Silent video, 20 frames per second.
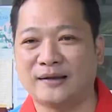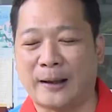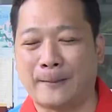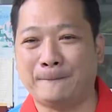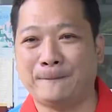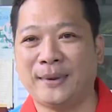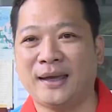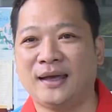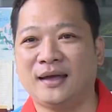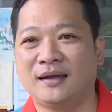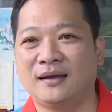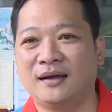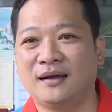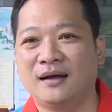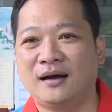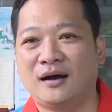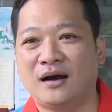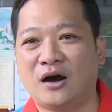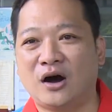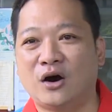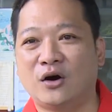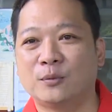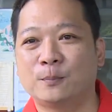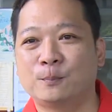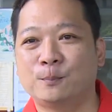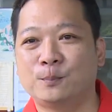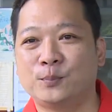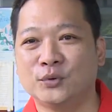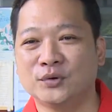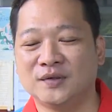长辈，好
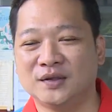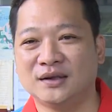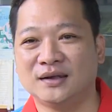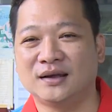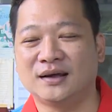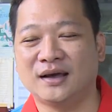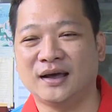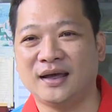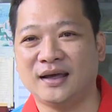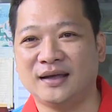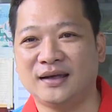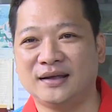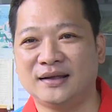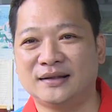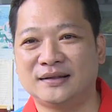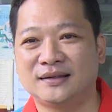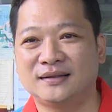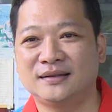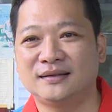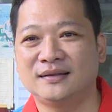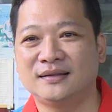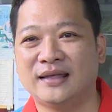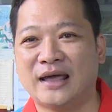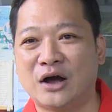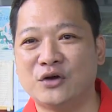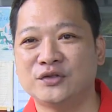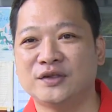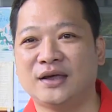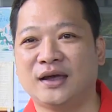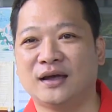不仅可以
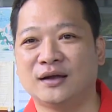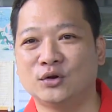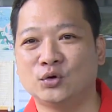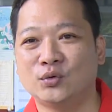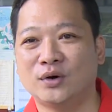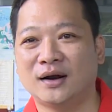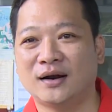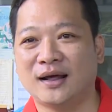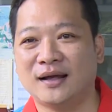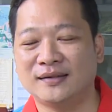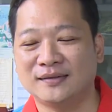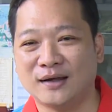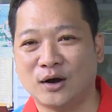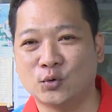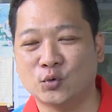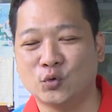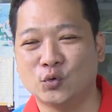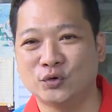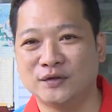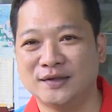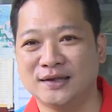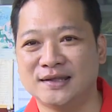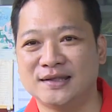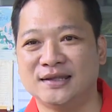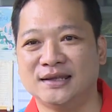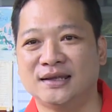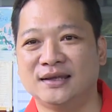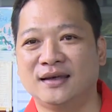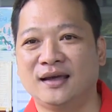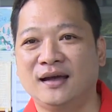了解如何来照顾自
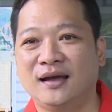己。